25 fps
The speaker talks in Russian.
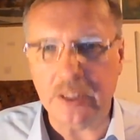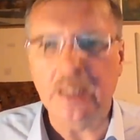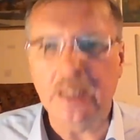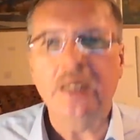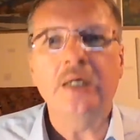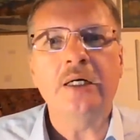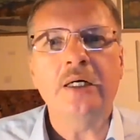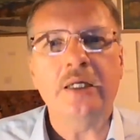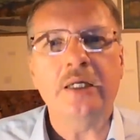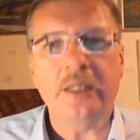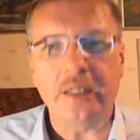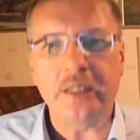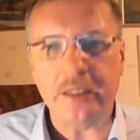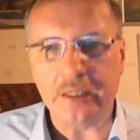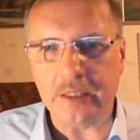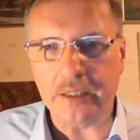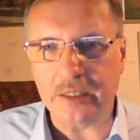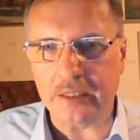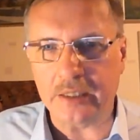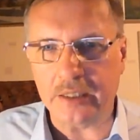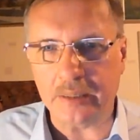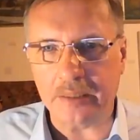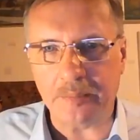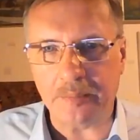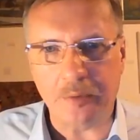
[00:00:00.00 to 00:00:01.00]

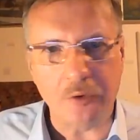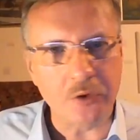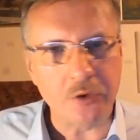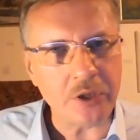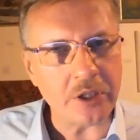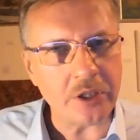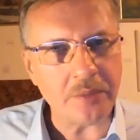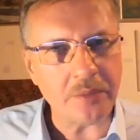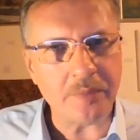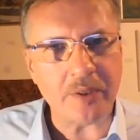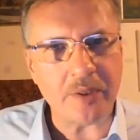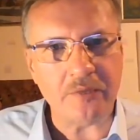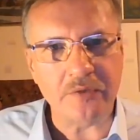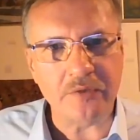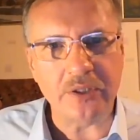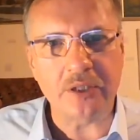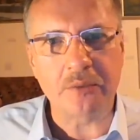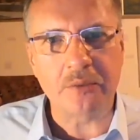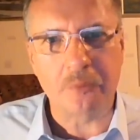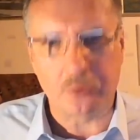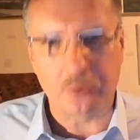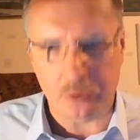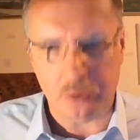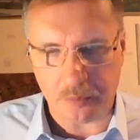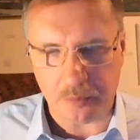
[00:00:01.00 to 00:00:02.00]
э, получать право на
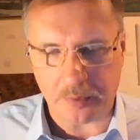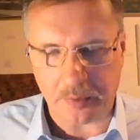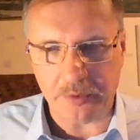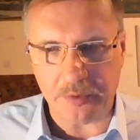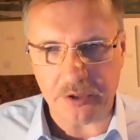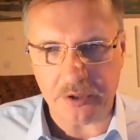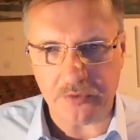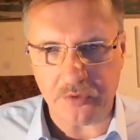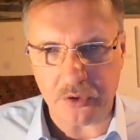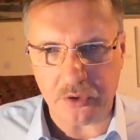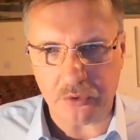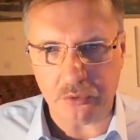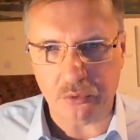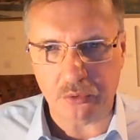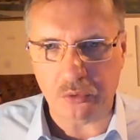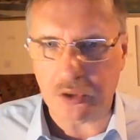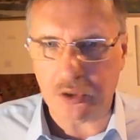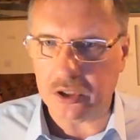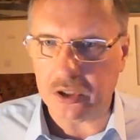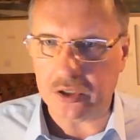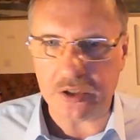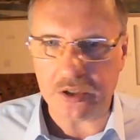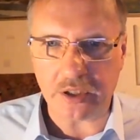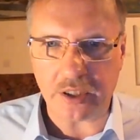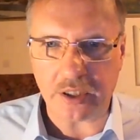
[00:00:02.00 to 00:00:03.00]
работу по безвизу. В других
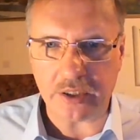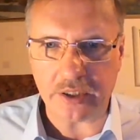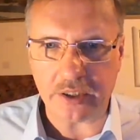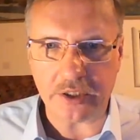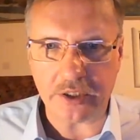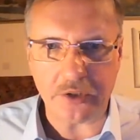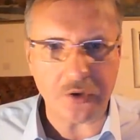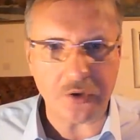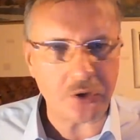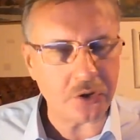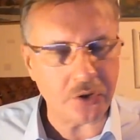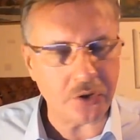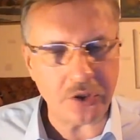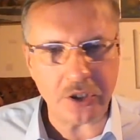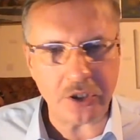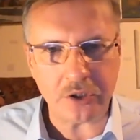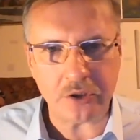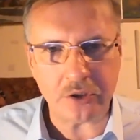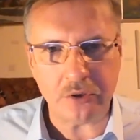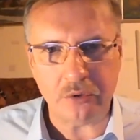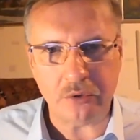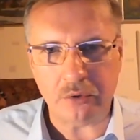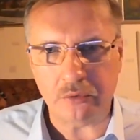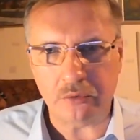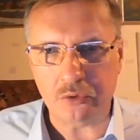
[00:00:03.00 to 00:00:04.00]
странах еще нет,
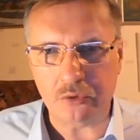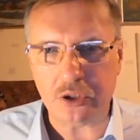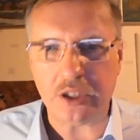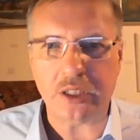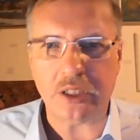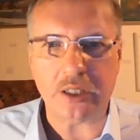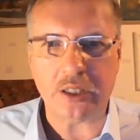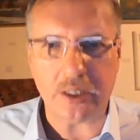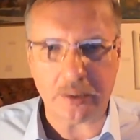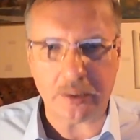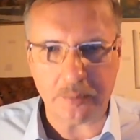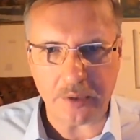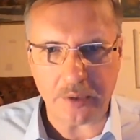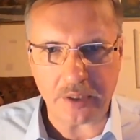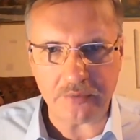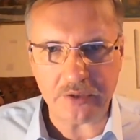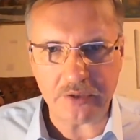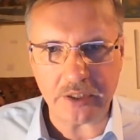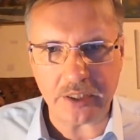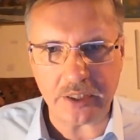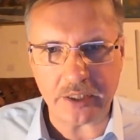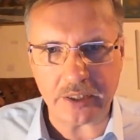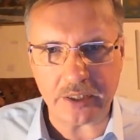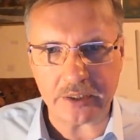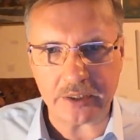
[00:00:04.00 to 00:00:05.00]
но уже как бы Австрия
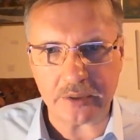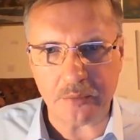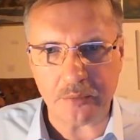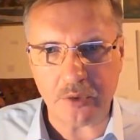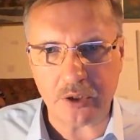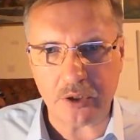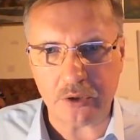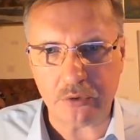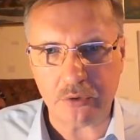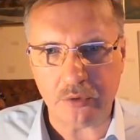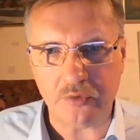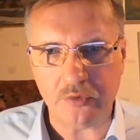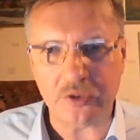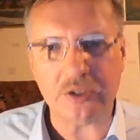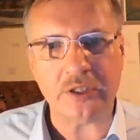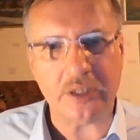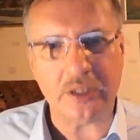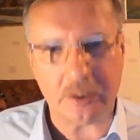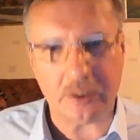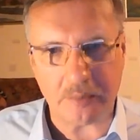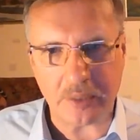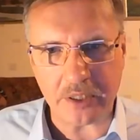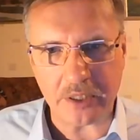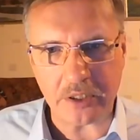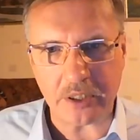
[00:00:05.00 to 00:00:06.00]
к этому готовится,
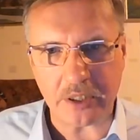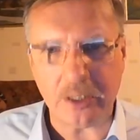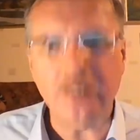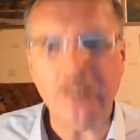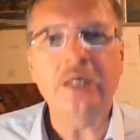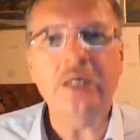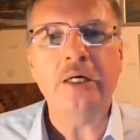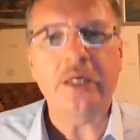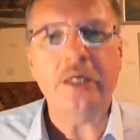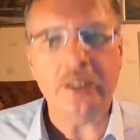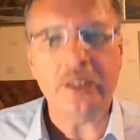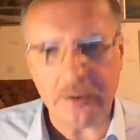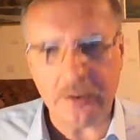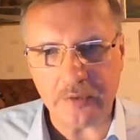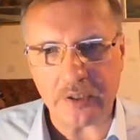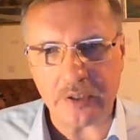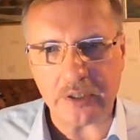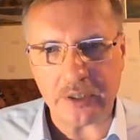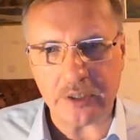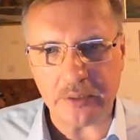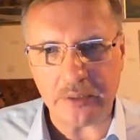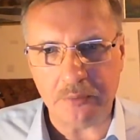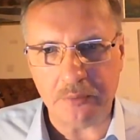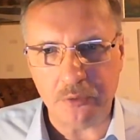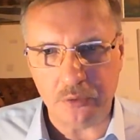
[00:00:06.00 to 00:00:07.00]
Германия, и, наверное,
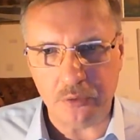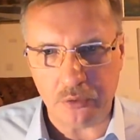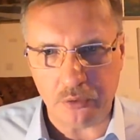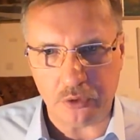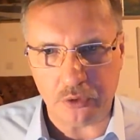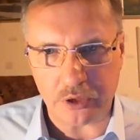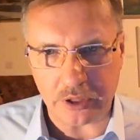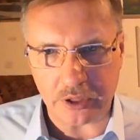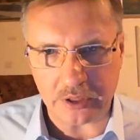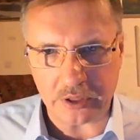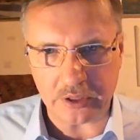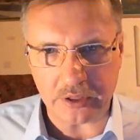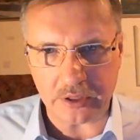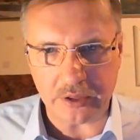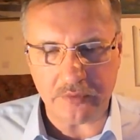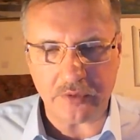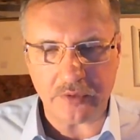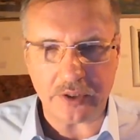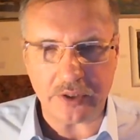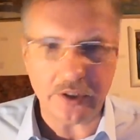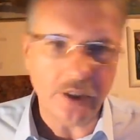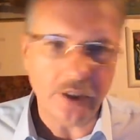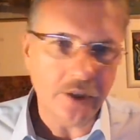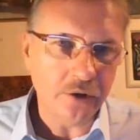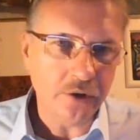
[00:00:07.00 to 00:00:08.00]
будут тоже это давать.
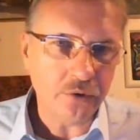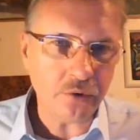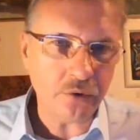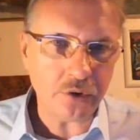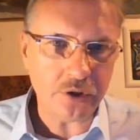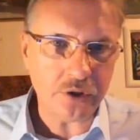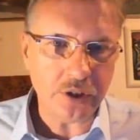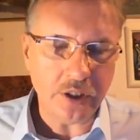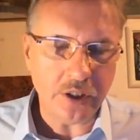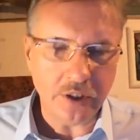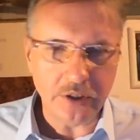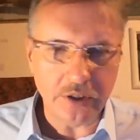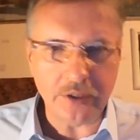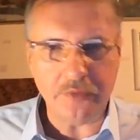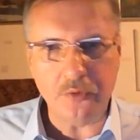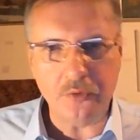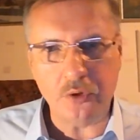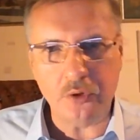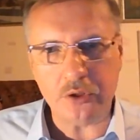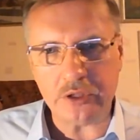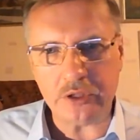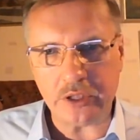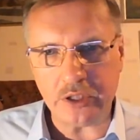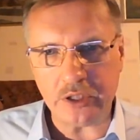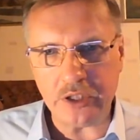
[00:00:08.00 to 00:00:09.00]
То есть
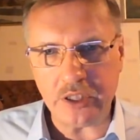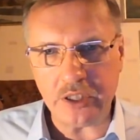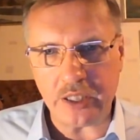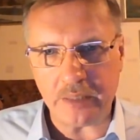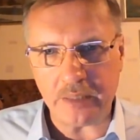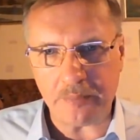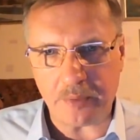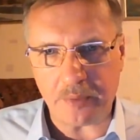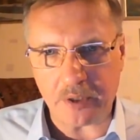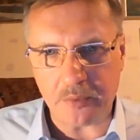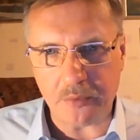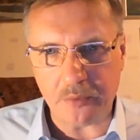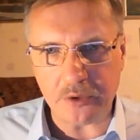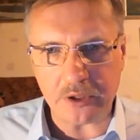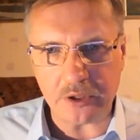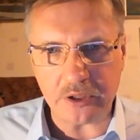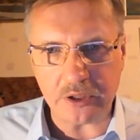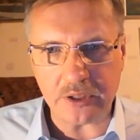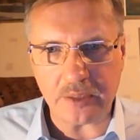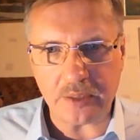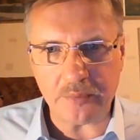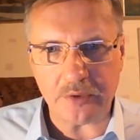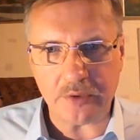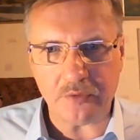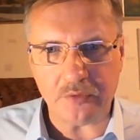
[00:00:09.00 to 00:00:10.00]
90 дней поработать там,
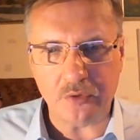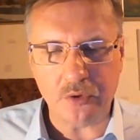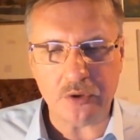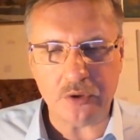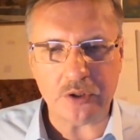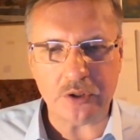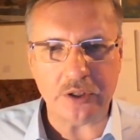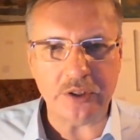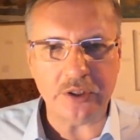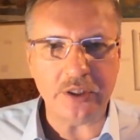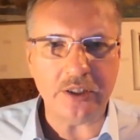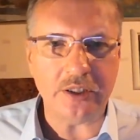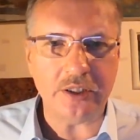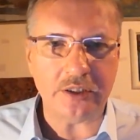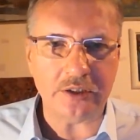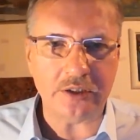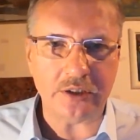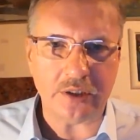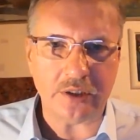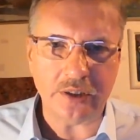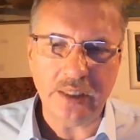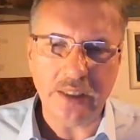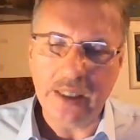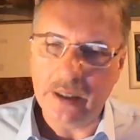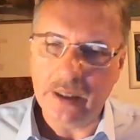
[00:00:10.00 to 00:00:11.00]
90 дней назад.
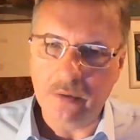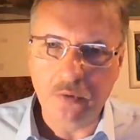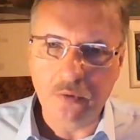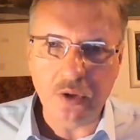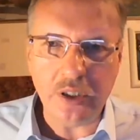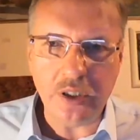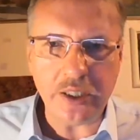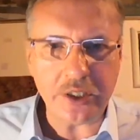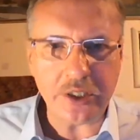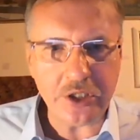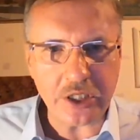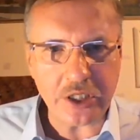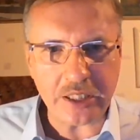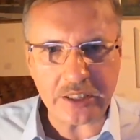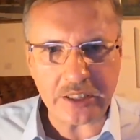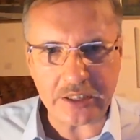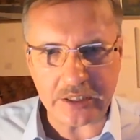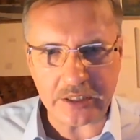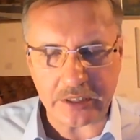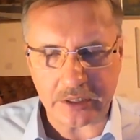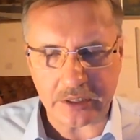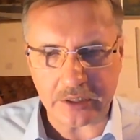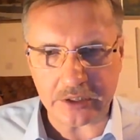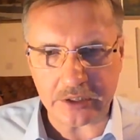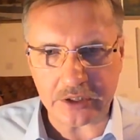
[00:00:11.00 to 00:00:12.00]
Вот для части
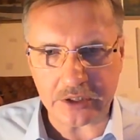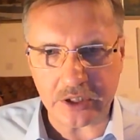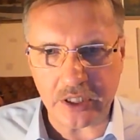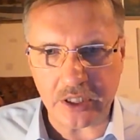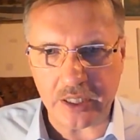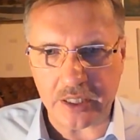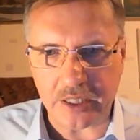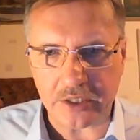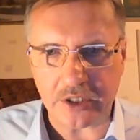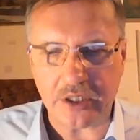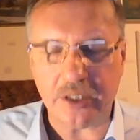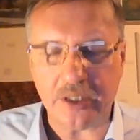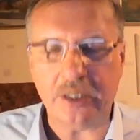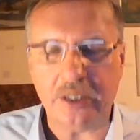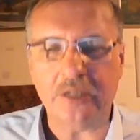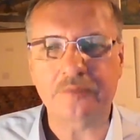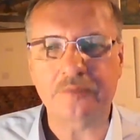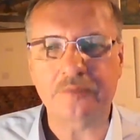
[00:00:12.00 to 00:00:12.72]
населения